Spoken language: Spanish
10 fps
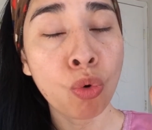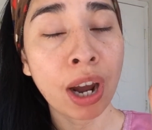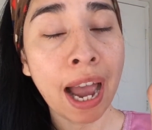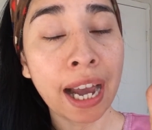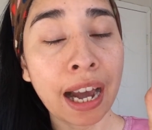
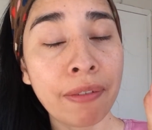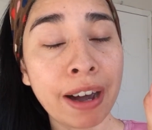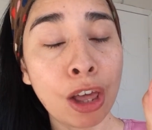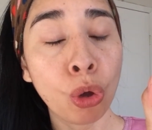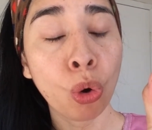un
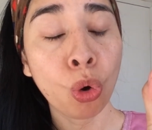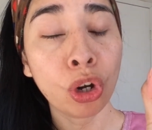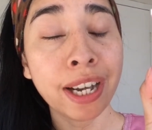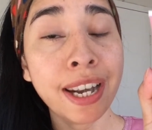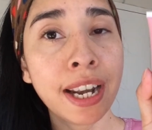
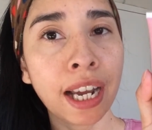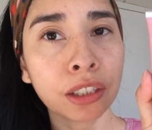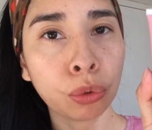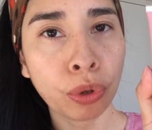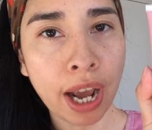acabado
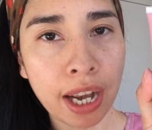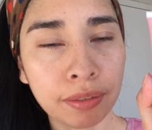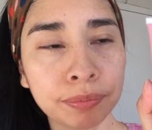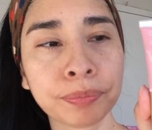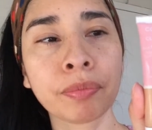
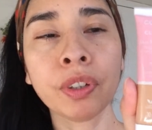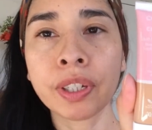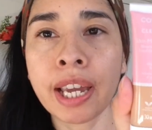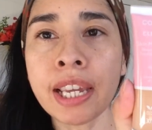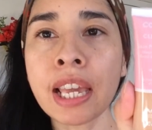natural,
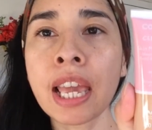¿ok?